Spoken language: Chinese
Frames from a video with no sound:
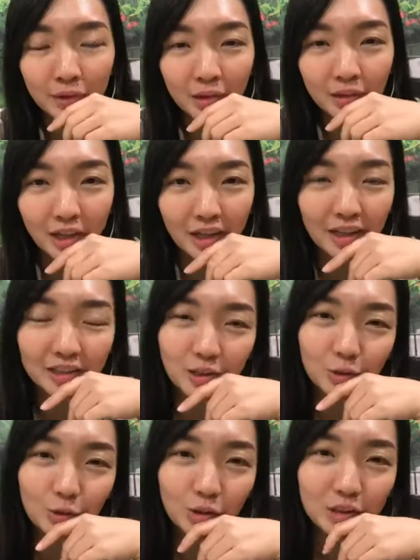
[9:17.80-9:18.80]
当然了，
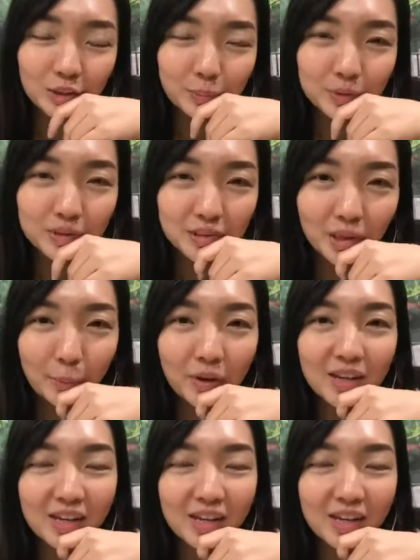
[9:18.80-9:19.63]
如果你不是那么的